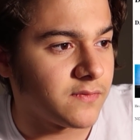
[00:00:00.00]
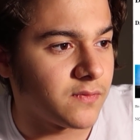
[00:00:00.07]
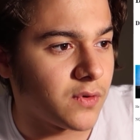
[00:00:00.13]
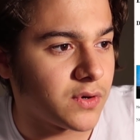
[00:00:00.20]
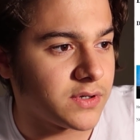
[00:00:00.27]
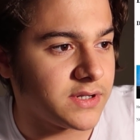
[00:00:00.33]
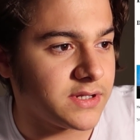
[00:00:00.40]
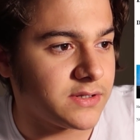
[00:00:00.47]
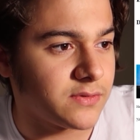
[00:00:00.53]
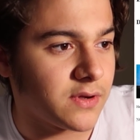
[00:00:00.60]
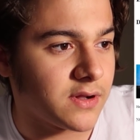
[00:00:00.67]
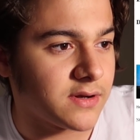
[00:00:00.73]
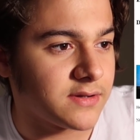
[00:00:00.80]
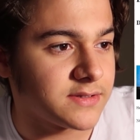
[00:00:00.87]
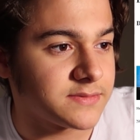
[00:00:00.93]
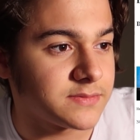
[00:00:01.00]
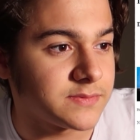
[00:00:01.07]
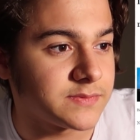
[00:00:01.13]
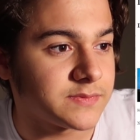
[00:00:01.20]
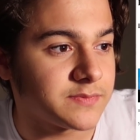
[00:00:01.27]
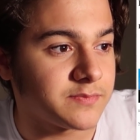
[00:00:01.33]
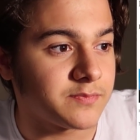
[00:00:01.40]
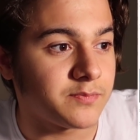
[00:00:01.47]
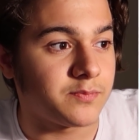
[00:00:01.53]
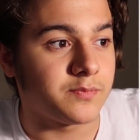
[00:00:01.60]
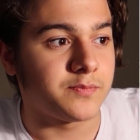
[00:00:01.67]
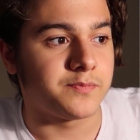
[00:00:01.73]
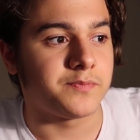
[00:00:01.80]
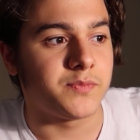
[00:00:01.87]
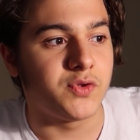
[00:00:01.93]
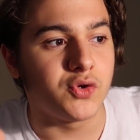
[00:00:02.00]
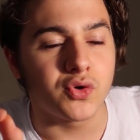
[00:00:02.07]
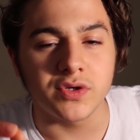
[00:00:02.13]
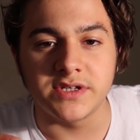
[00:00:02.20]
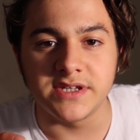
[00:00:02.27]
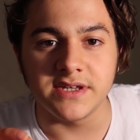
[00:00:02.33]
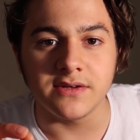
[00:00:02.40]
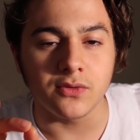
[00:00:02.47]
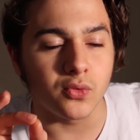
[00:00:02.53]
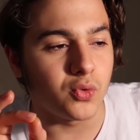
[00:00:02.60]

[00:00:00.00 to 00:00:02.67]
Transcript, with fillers: Warning you are Diyor ki